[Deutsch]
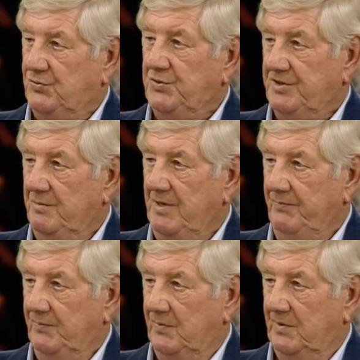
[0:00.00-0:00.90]
es immer
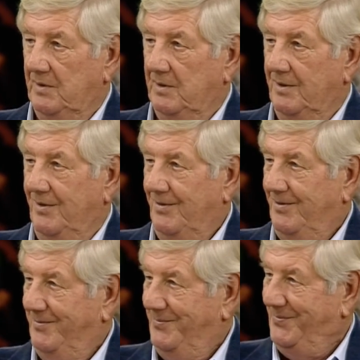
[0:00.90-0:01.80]

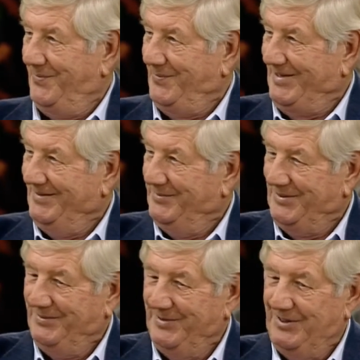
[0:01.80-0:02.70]
mit,
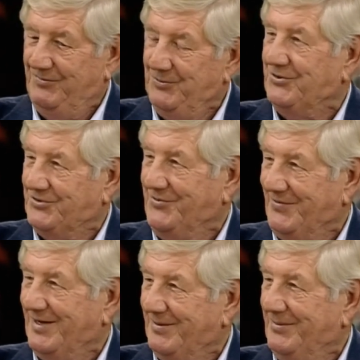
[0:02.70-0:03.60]
mit, mit, der physischen
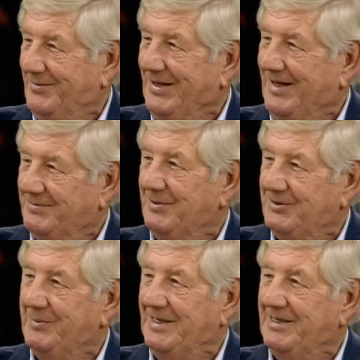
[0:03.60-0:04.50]
Welt erstmal ja. zu
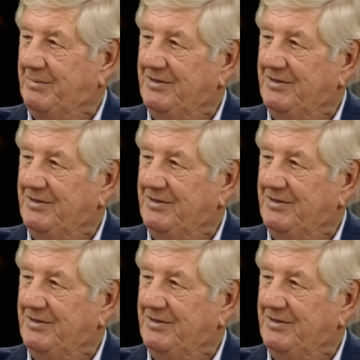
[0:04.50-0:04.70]
beginnen, damit das